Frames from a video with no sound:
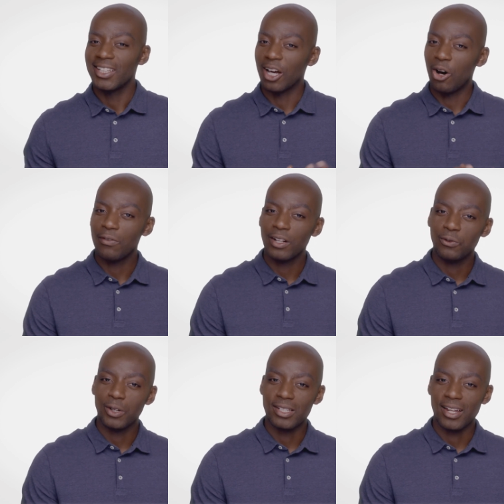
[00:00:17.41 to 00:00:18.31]
der Aufwand
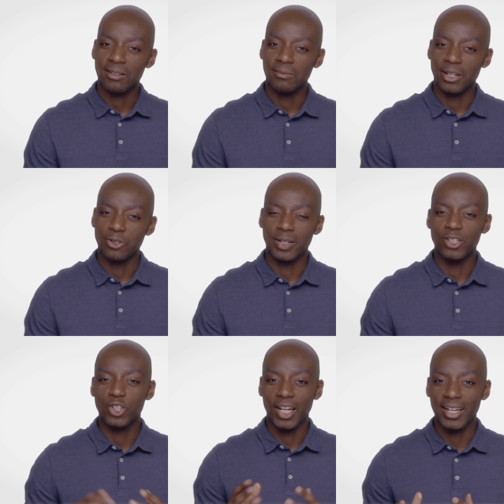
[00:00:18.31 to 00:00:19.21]
für das
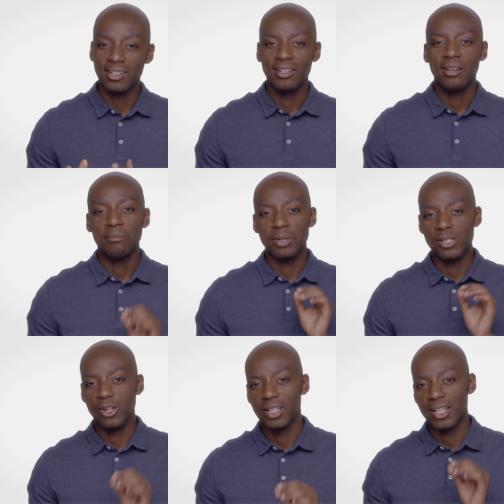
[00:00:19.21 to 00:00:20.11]
Datenmanagement steigt,
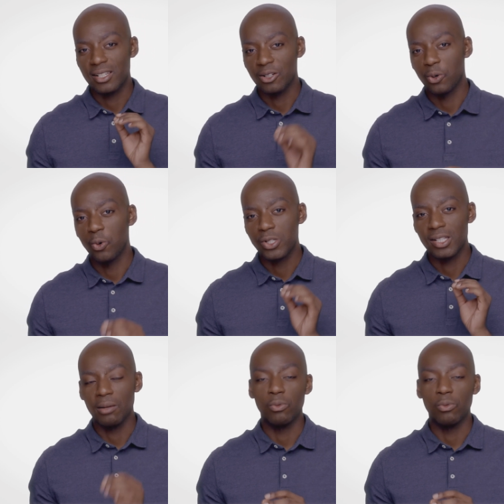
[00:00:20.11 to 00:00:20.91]
besonders in großen